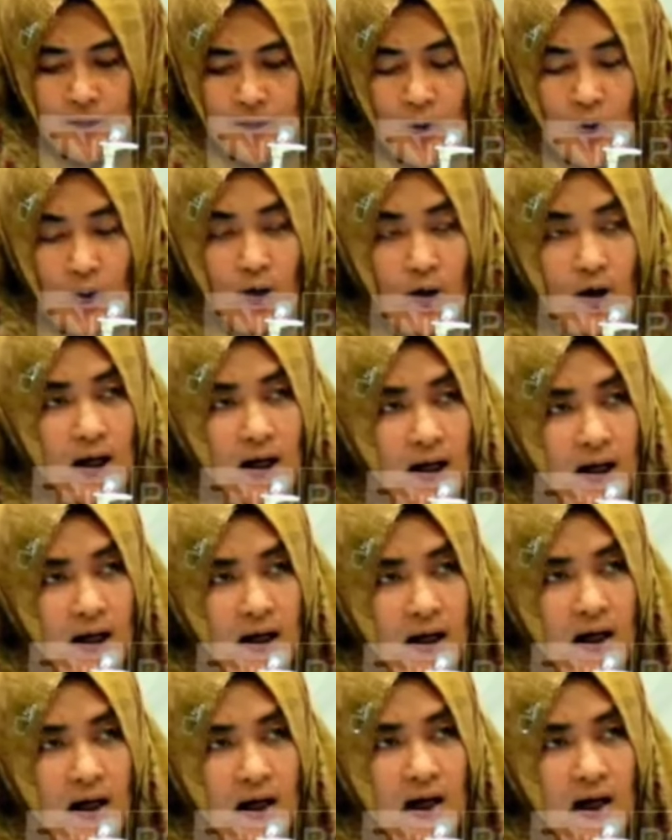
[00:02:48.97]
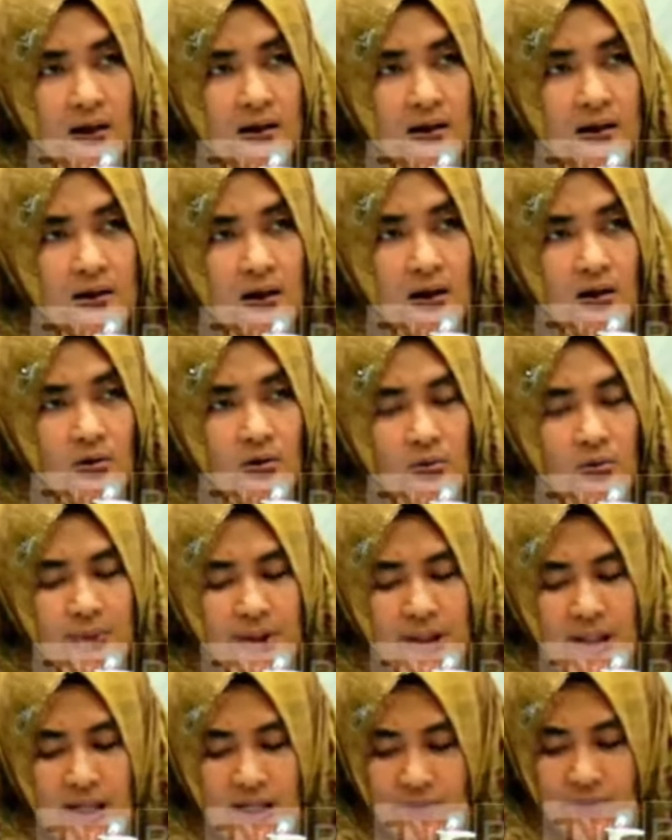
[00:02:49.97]
pola atau
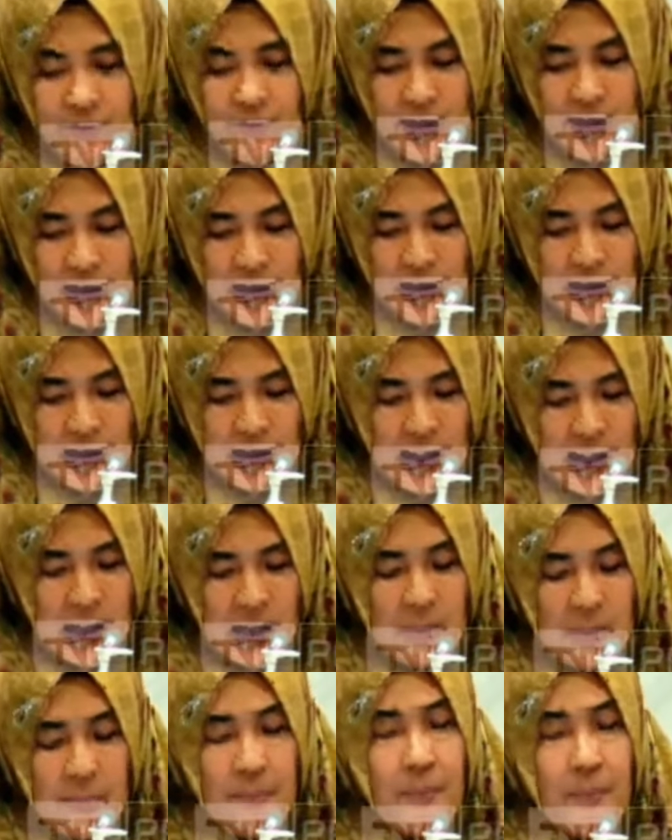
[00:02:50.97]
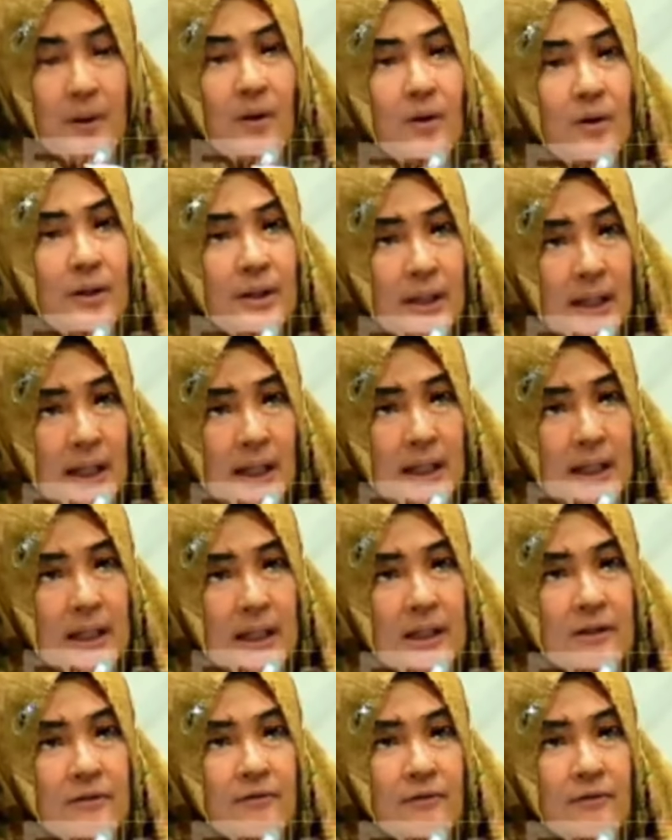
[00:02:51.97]
behavior dari proyek
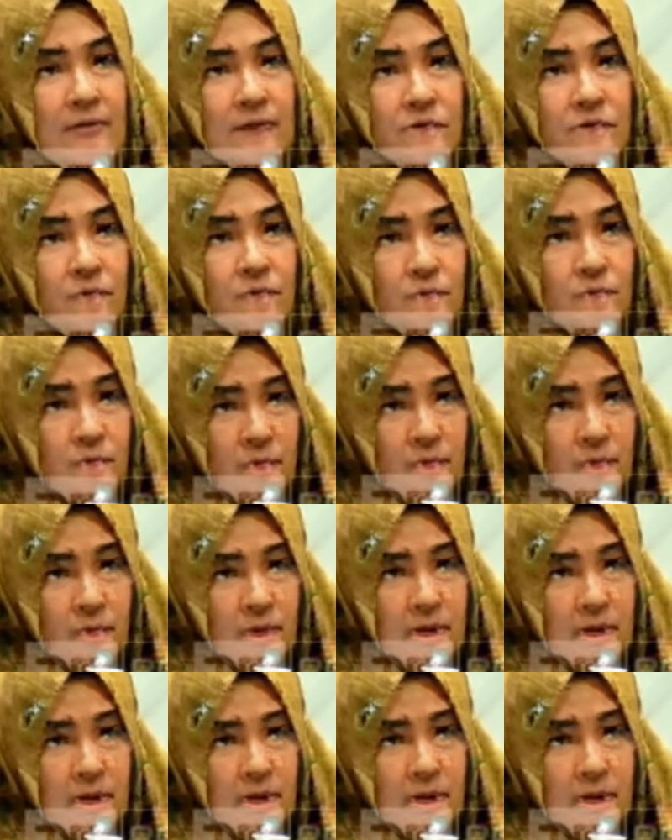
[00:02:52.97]
infrastruktur.